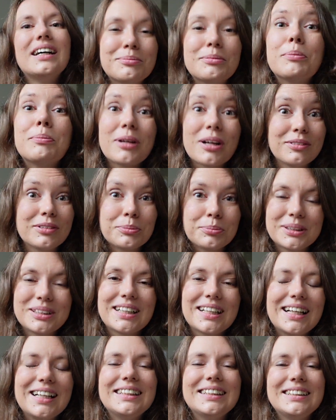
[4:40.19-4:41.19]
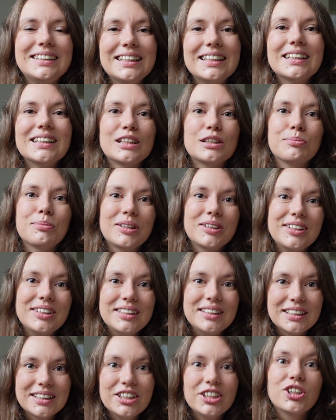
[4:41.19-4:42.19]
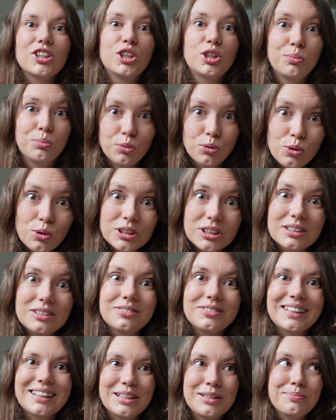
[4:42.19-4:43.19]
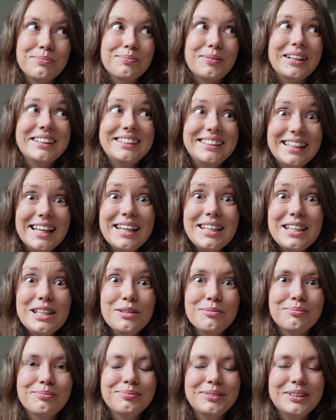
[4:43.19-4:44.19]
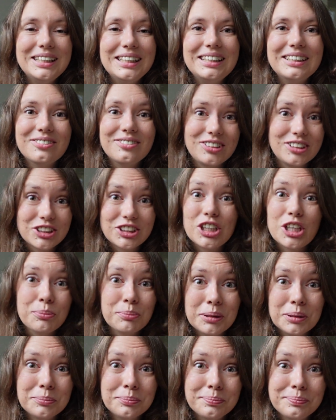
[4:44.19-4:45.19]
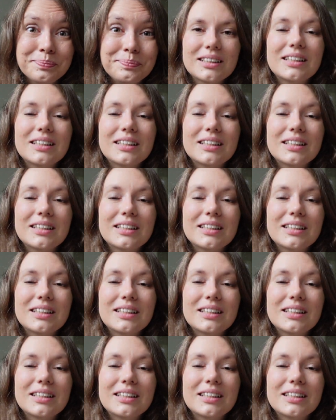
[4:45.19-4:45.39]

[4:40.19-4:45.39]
Мы, правда, постарались сделать наполнение книжных боксов таким осенним и волшебным.